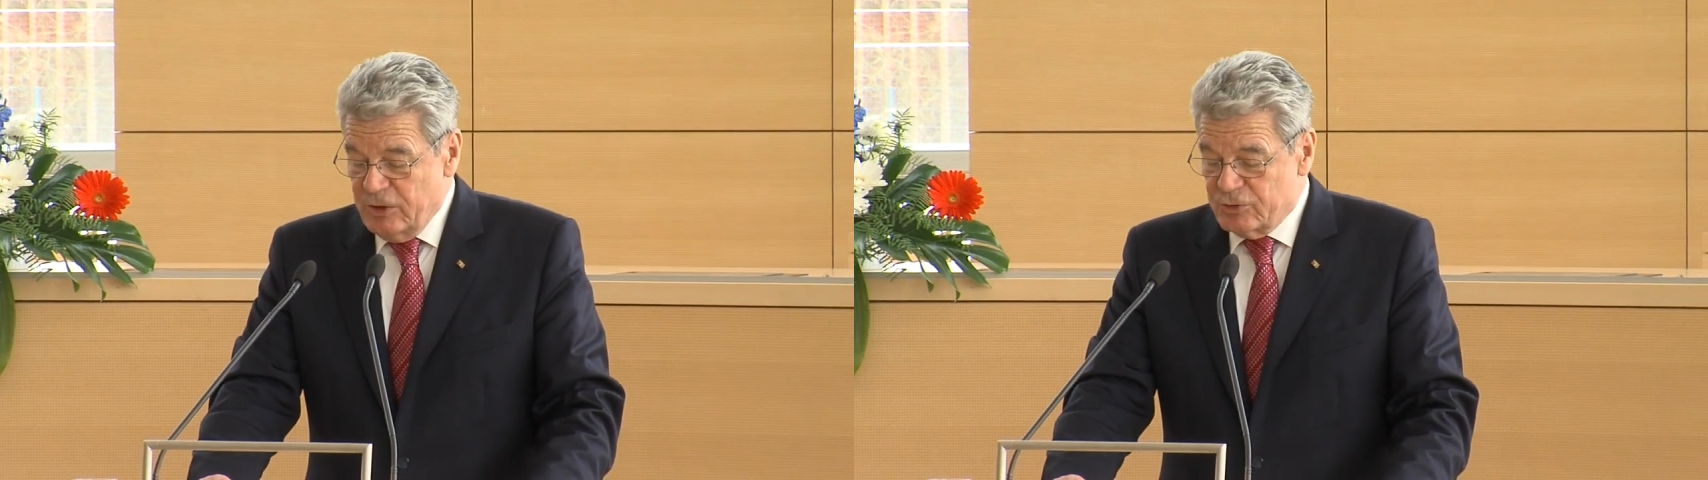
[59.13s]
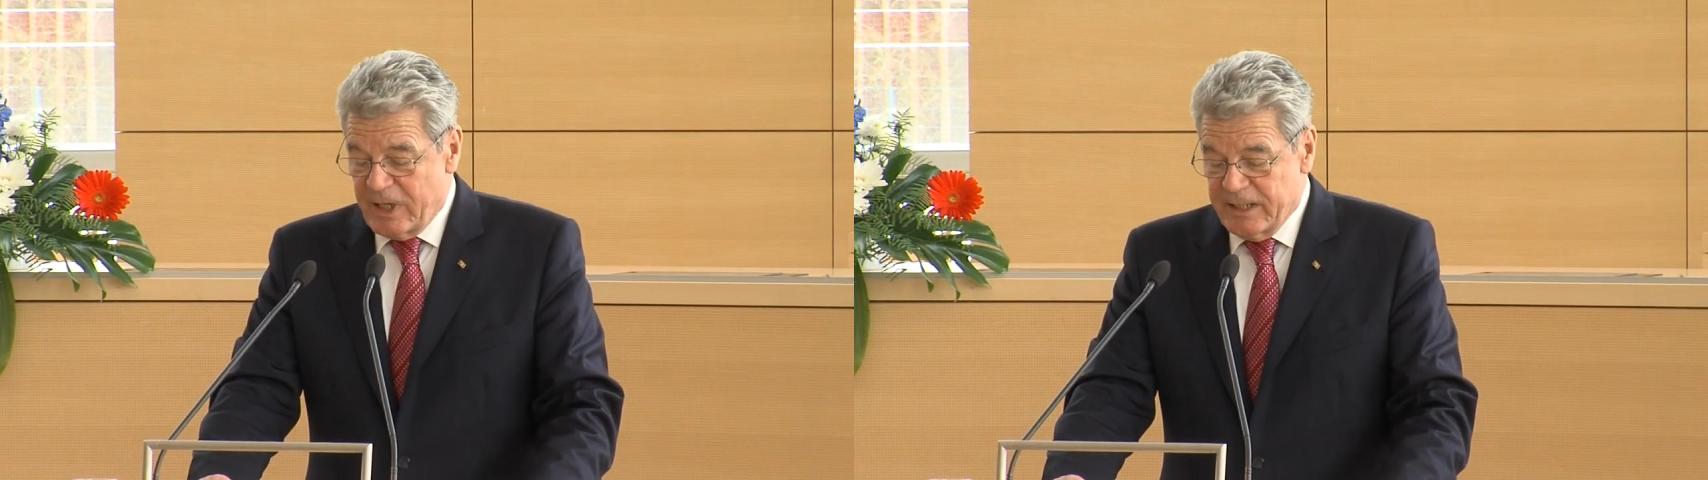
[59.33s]

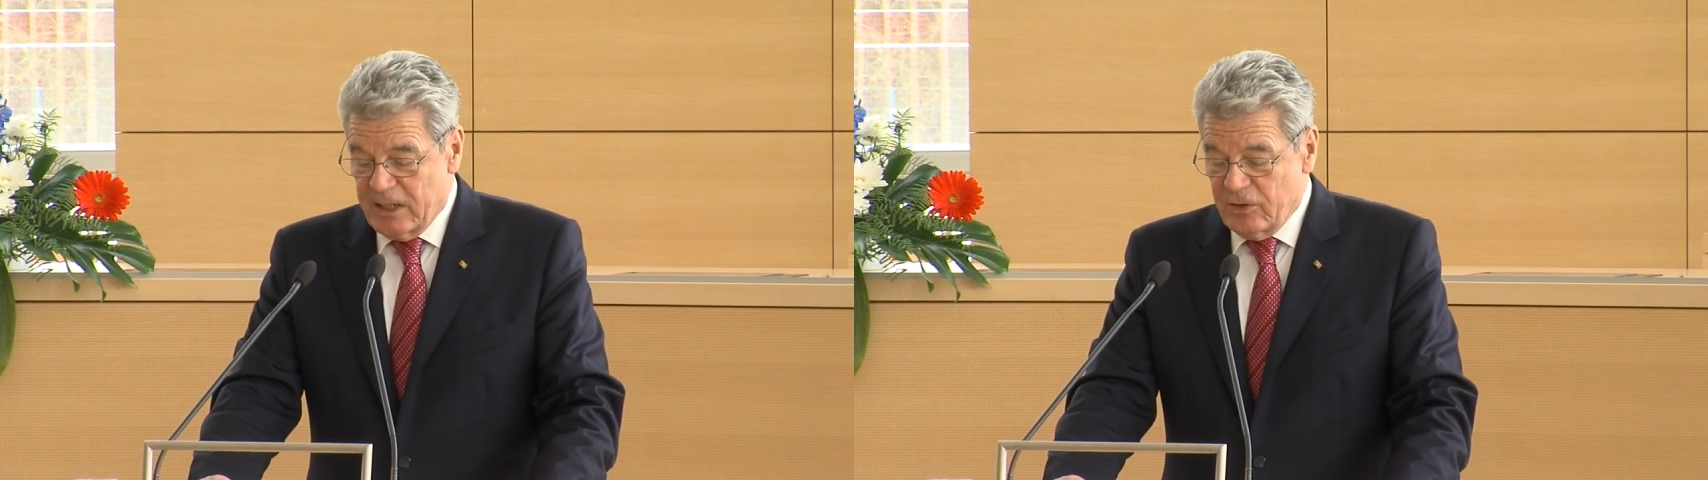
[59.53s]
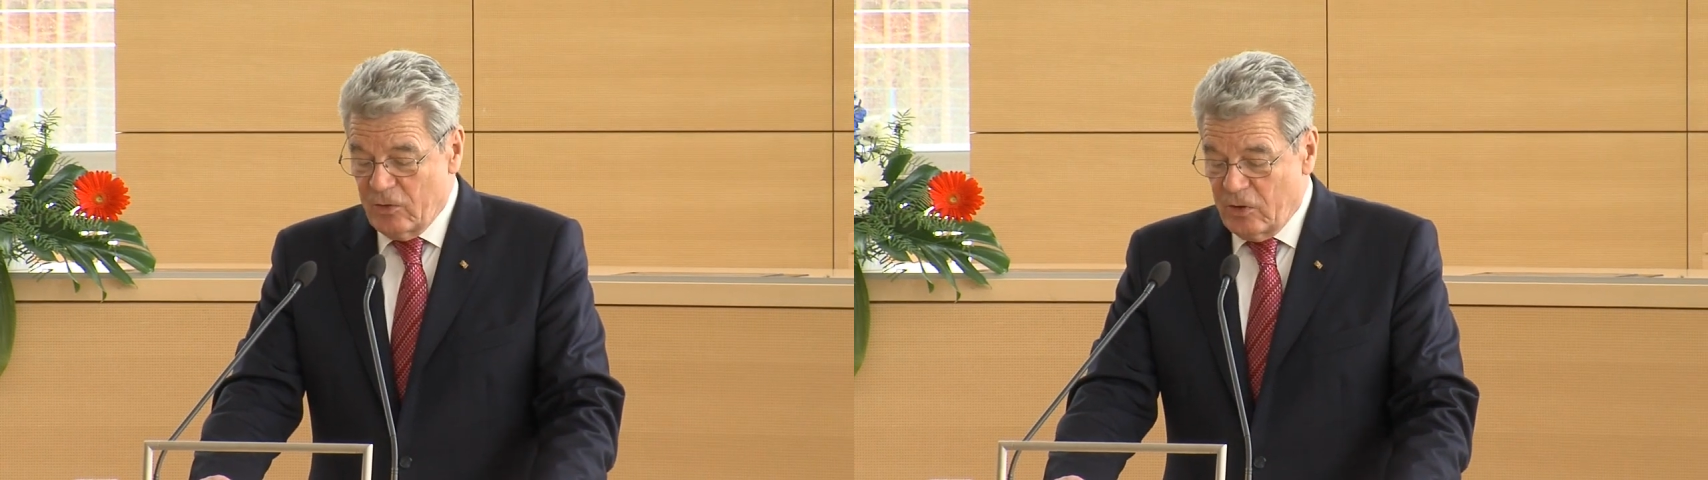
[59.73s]
zu
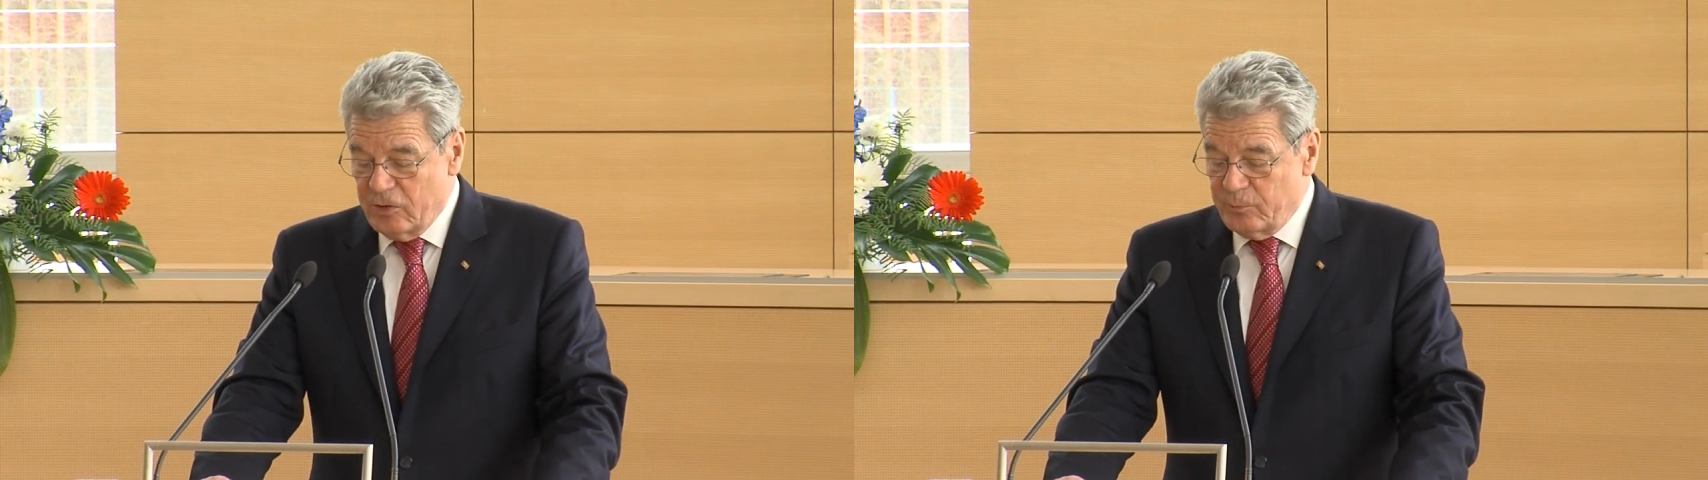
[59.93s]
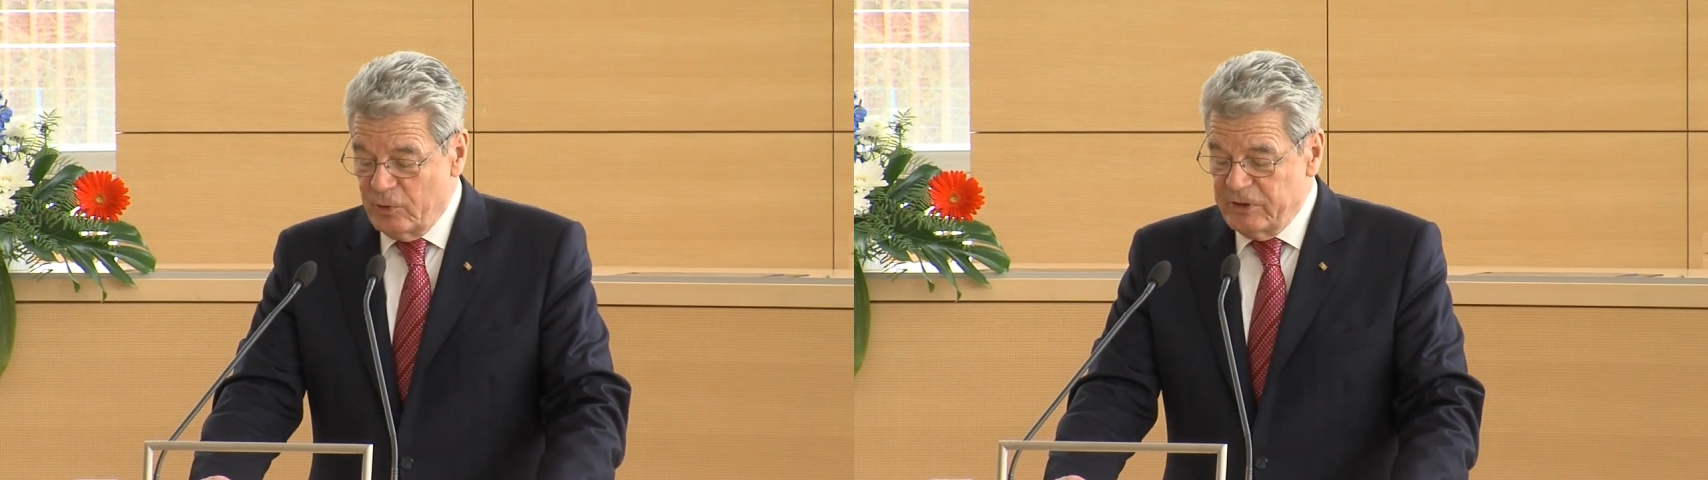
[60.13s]
einer
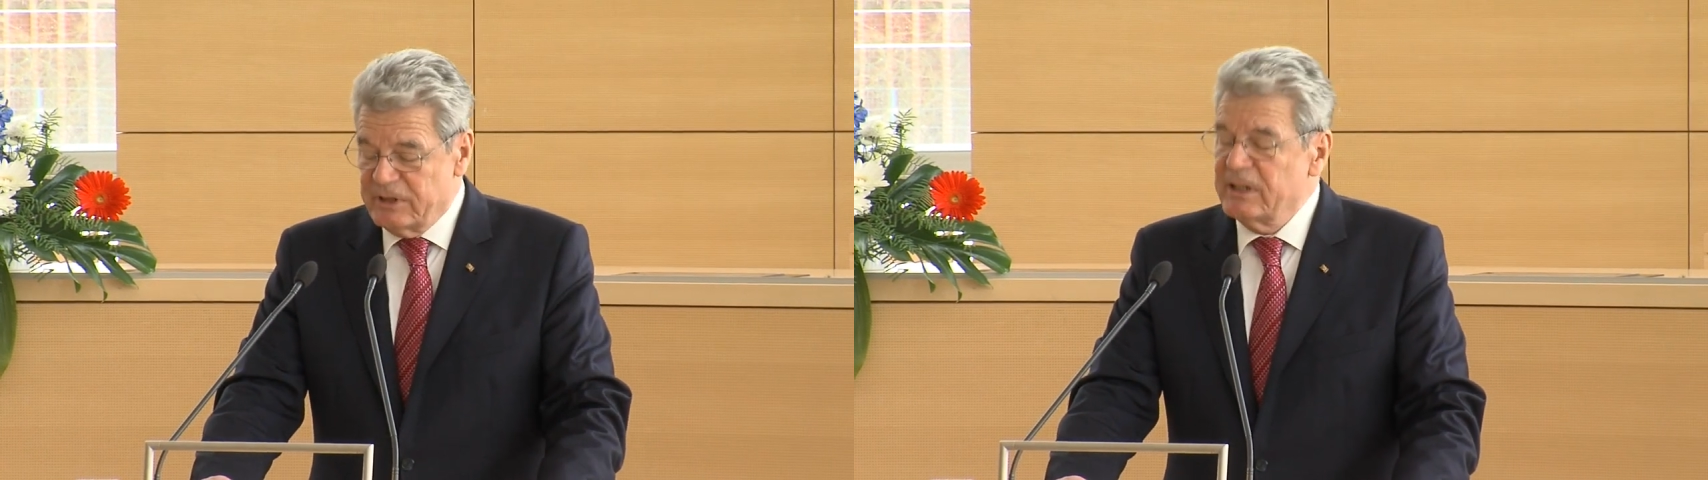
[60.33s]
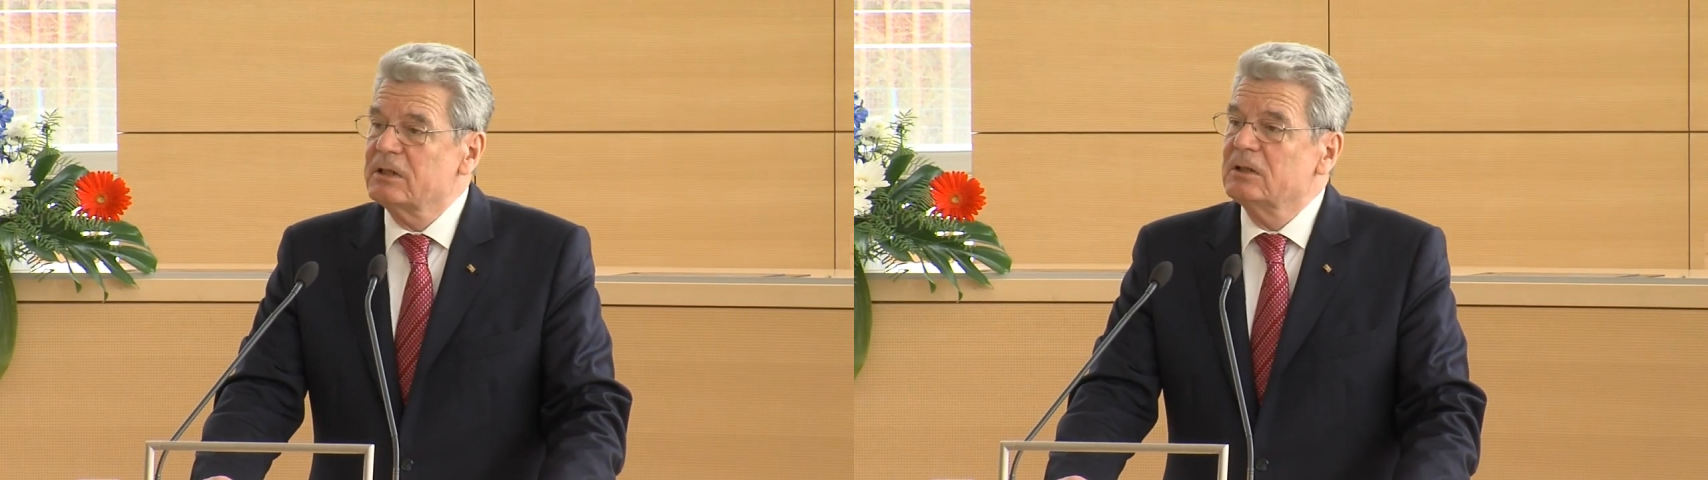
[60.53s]
neuen
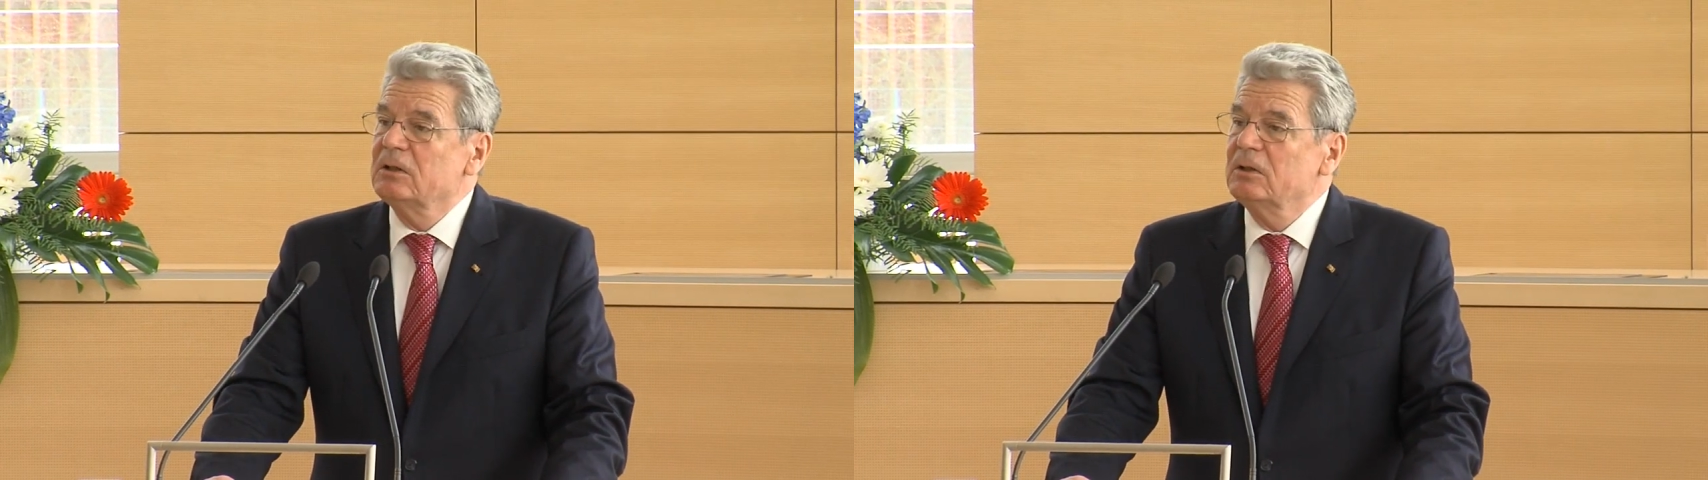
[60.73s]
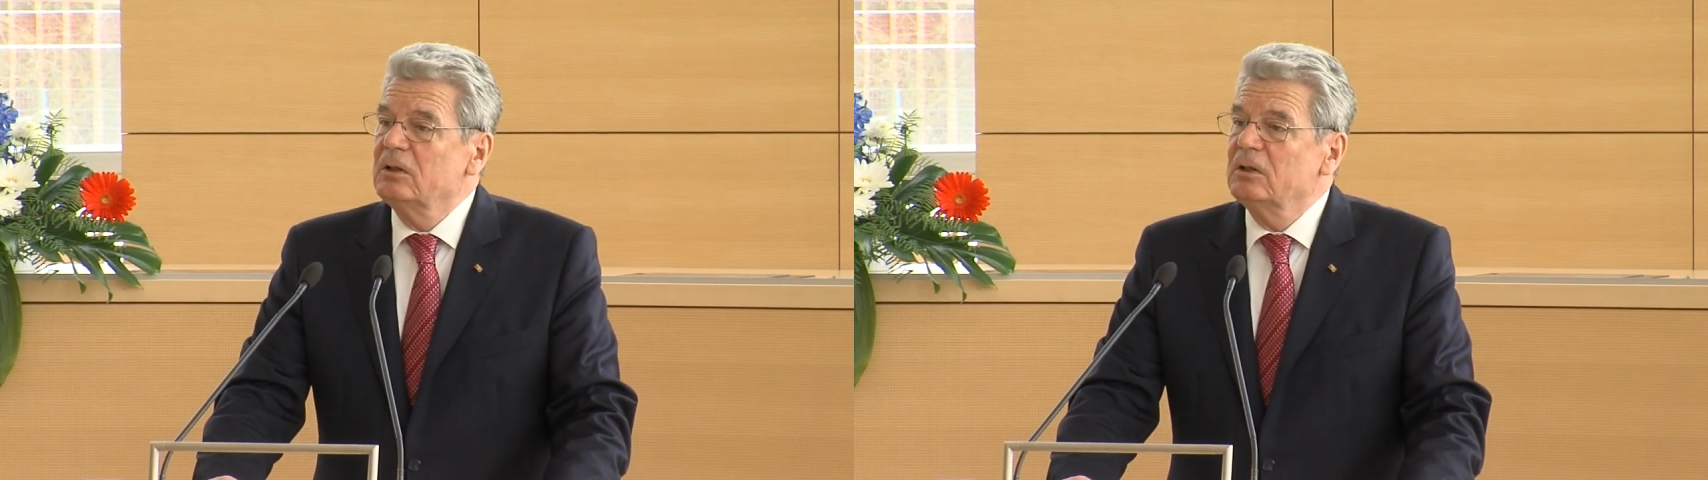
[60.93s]
Politik